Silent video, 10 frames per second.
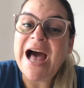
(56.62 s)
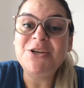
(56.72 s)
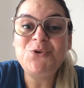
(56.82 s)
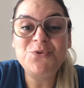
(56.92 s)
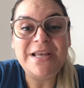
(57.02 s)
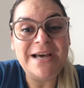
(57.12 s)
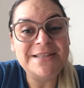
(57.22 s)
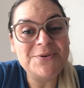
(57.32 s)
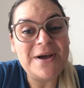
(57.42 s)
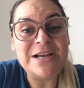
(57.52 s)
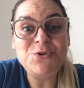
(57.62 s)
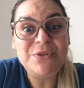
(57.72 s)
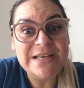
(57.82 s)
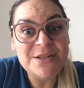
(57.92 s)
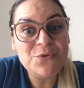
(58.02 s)
ajudando,
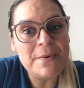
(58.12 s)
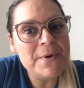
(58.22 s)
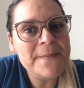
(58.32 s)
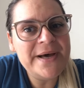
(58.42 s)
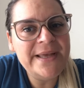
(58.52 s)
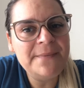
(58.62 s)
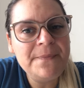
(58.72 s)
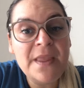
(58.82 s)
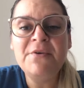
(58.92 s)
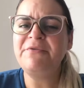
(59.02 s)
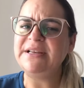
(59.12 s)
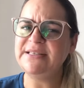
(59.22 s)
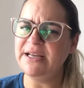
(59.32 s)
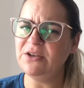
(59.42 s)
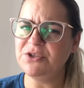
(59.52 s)
ajudando a mamãe,
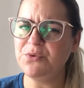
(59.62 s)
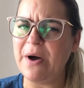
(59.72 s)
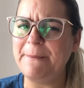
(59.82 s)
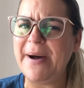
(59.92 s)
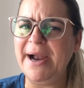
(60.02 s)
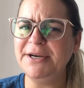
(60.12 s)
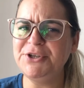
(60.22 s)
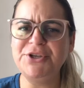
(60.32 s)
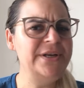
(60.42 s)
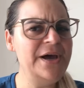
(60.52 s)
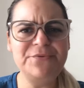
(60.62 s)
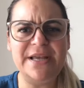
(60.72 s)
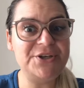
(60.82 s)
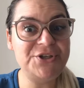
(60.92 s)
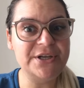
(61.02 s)
fazendo a sua parte, não
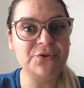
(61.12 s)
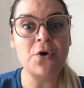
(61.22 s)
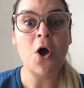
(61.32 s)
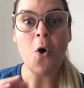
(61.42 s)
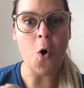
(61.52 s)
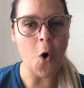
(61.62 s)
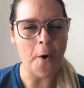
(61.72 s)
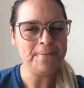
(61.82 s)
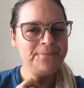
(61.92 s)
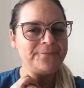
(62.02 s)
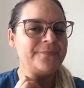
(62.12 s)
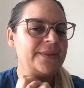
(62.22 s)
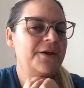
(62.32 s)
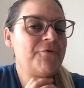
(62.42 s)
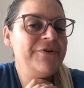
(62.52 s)
deixando, ó,
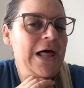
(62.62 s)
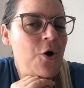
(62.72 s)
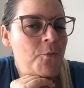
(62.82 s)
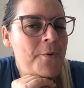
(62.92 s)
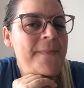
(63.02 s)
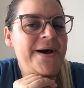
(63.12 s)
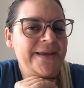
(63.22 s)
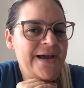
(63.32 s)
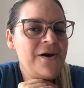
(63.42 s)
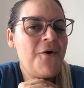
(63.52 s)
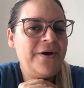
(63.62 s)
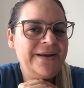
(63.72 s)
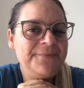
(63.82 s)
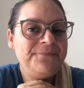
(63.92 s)
vou falar como mãe agora.